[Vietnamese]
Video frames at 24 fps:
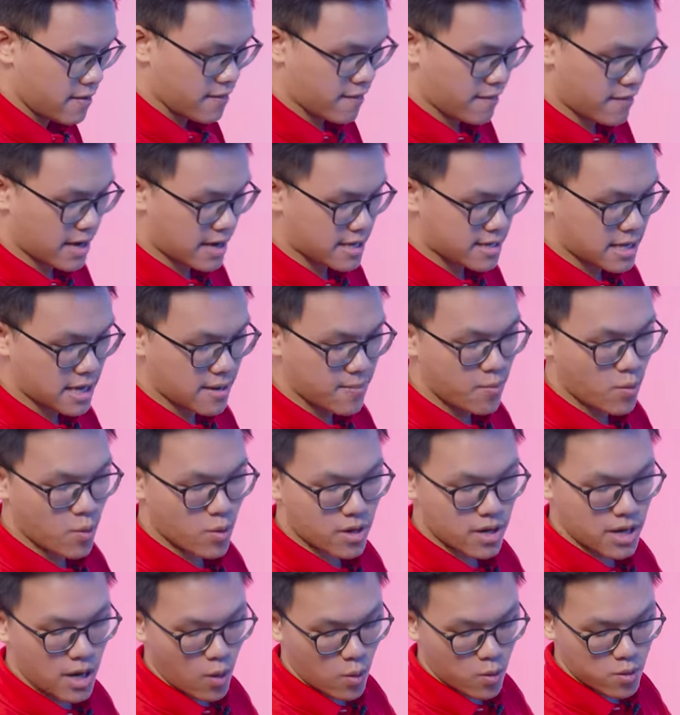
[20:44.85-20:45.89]
và thêm một
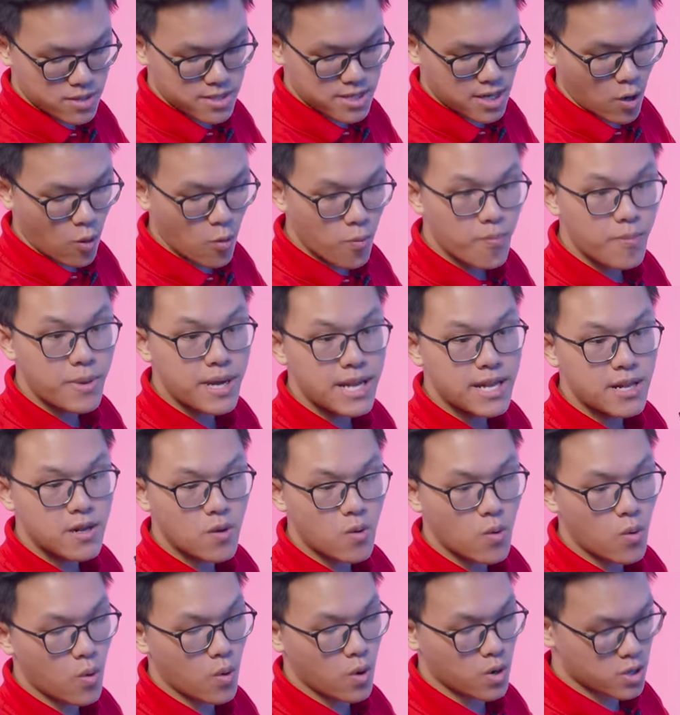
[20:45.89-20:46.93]
đầu 6 pin
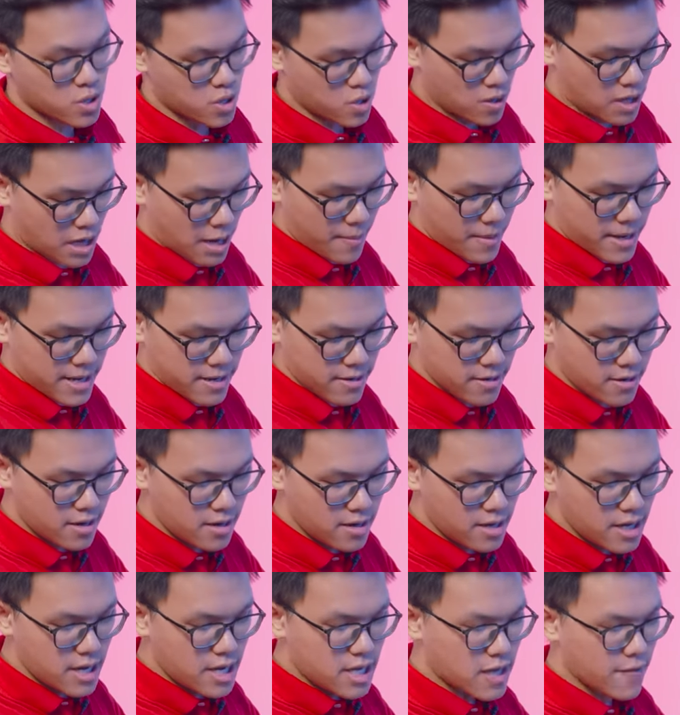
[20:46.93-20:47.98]
của cho cảm hình nữa